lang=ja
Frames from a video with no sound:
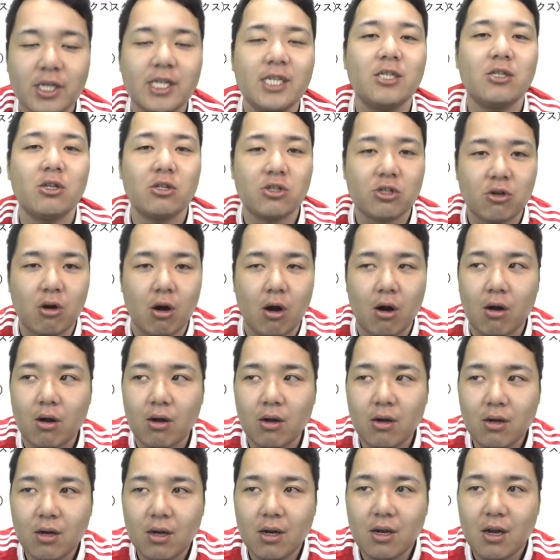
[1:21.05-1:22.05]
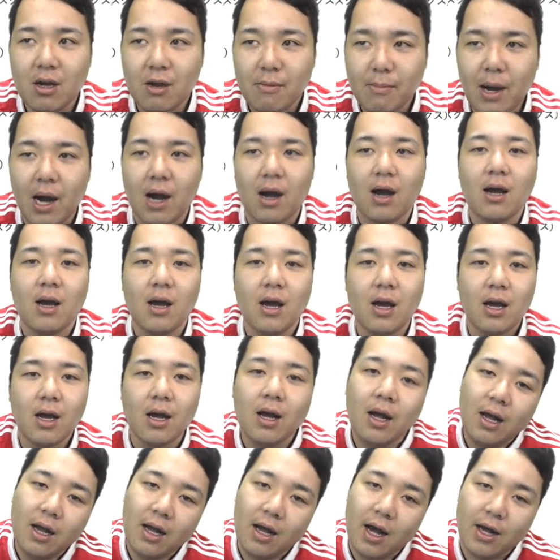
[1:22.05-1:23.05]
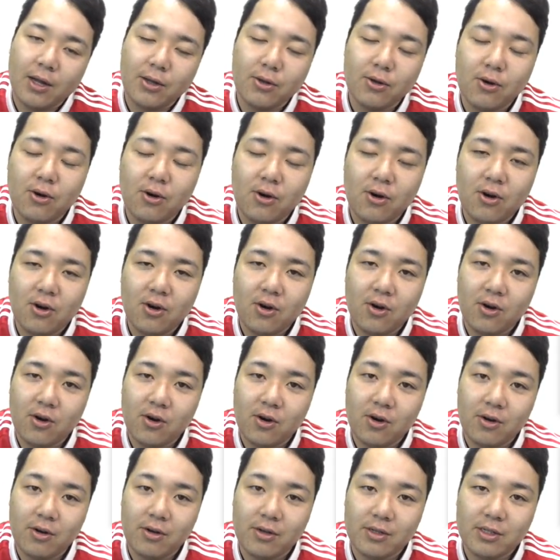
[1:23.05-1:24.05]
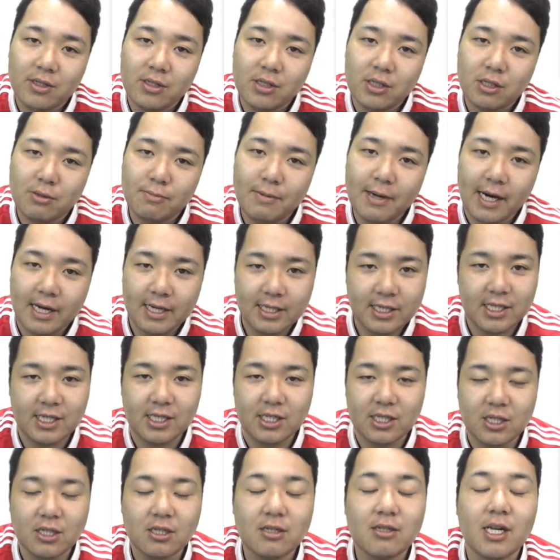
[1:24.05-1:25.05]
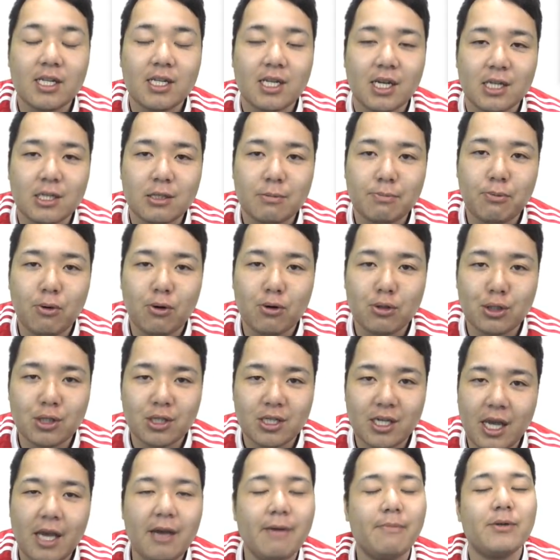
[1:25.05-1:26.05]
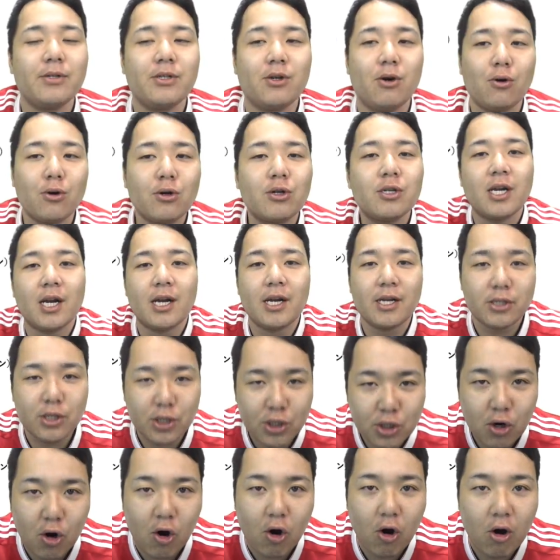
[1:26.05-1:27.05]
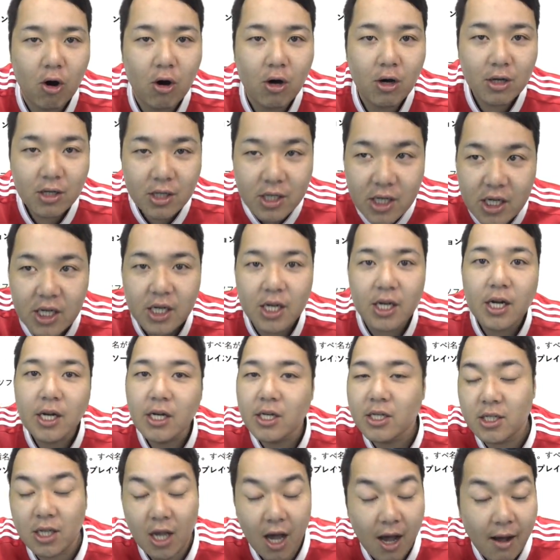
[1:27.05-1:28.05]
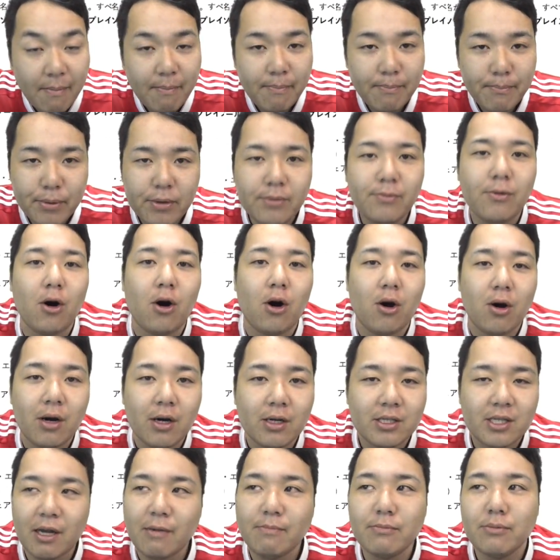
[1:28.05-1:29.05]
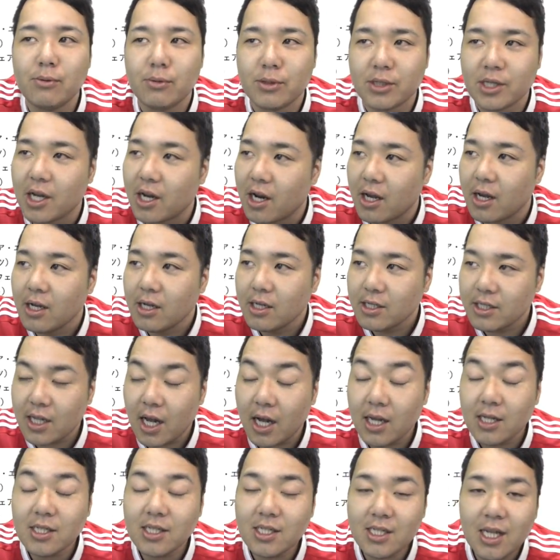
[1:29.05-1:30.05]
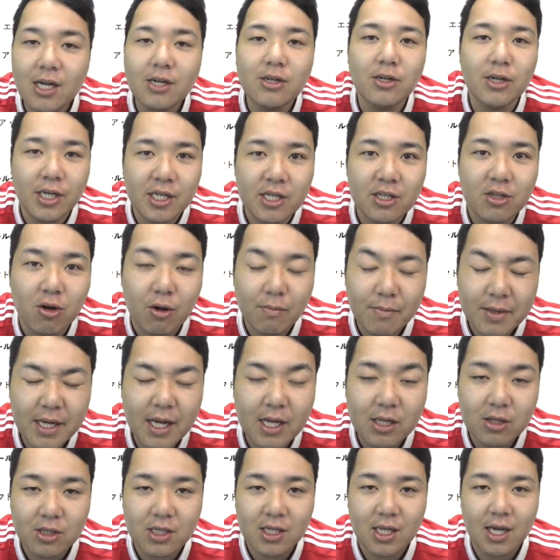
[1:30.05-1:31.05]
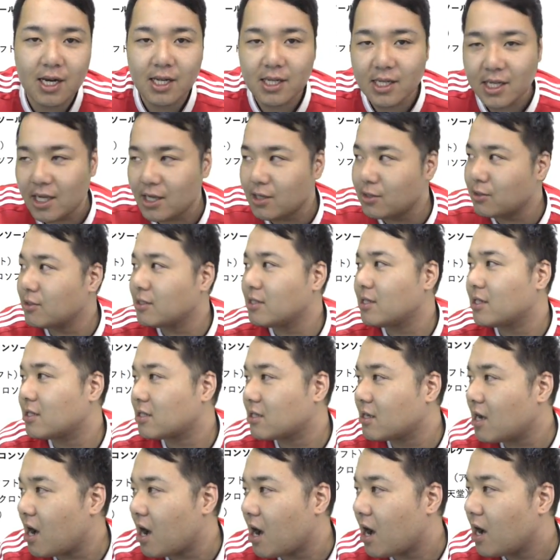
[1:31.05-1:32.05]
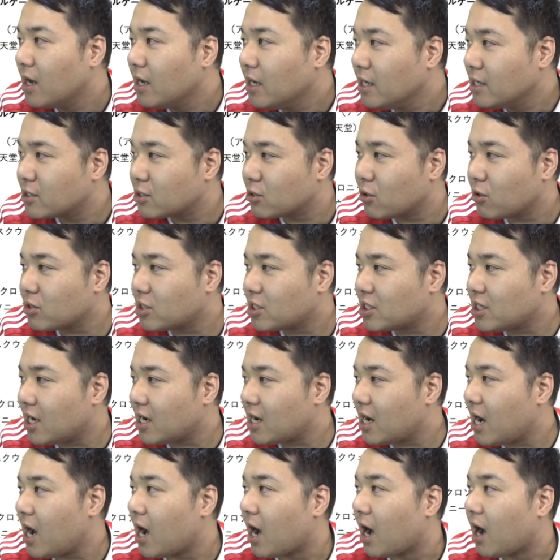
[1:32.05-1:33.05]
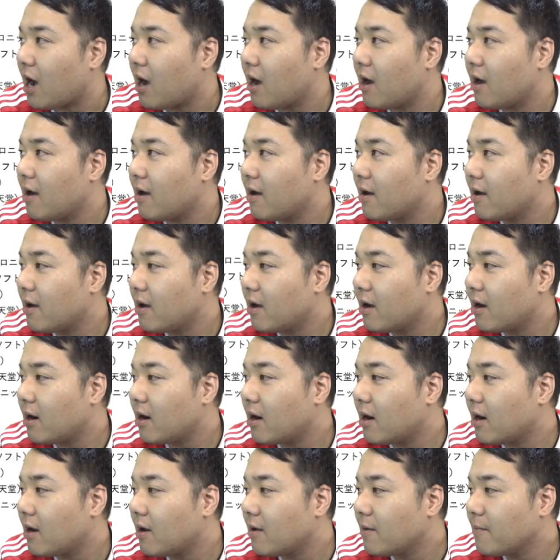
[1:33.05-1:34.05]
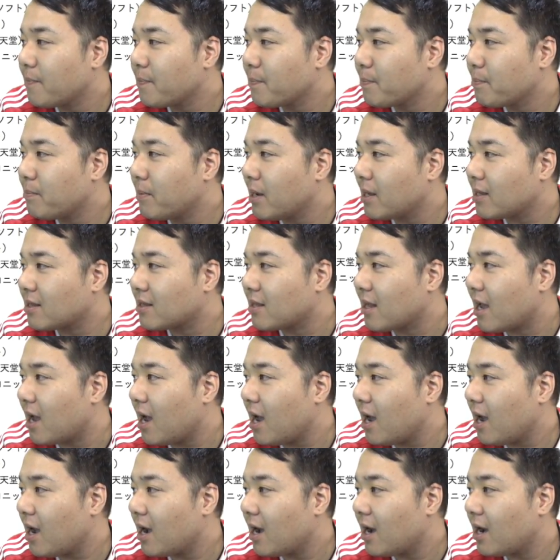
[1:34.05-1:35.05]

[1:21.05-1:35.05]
金の賞。まあ、あのー、素晴らしい優れたスポーツゲームに贈られる賞に3部門、3部門じゃない、3作品ノミネートされているんですが、そちらが、待って、